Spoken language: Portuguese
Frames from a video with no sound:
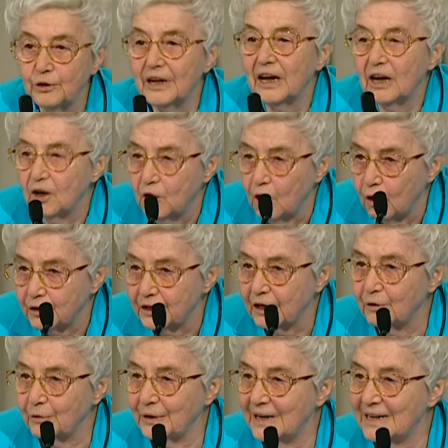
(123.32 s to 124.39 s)
se está
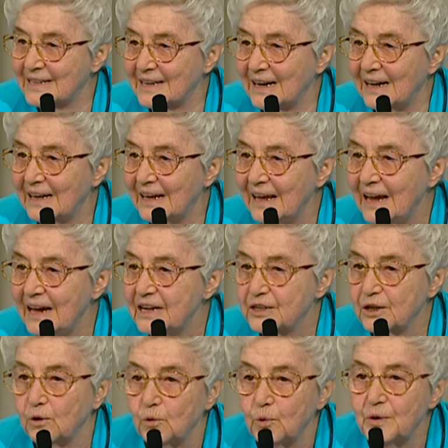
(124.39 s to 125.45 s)
alegre, se alegra
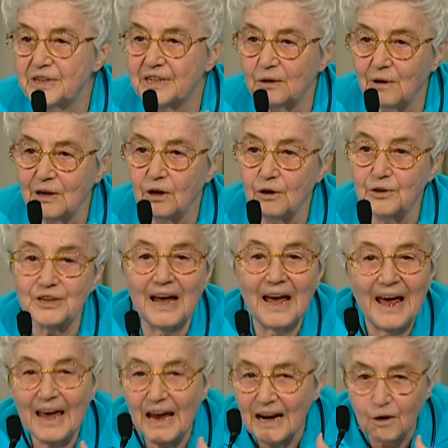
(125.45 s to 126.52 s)
com ela. Se conquista
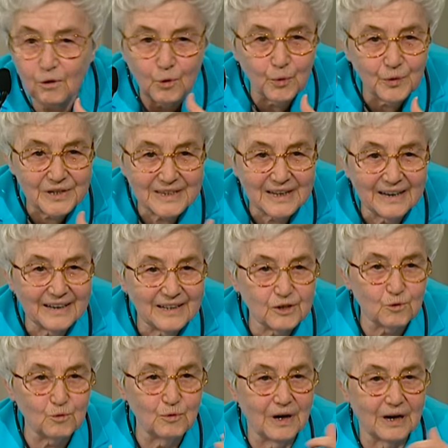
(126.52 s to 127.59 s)
algo, é, uma, é
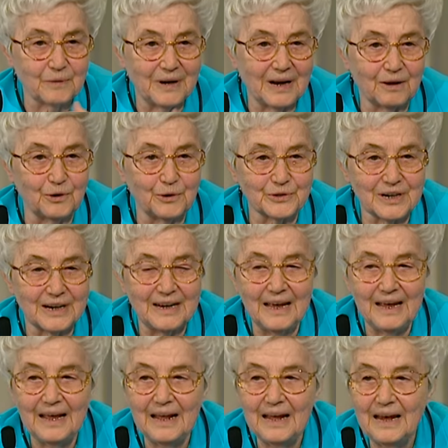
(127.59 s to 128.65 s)
também conquista
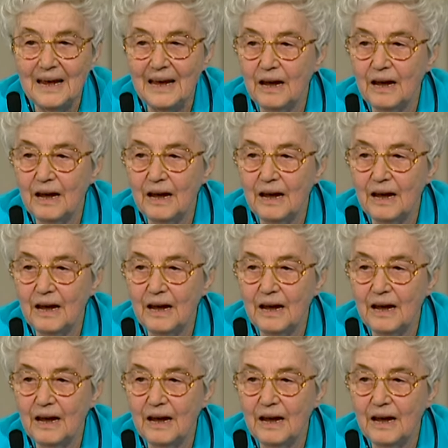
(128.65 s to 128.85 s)
sua.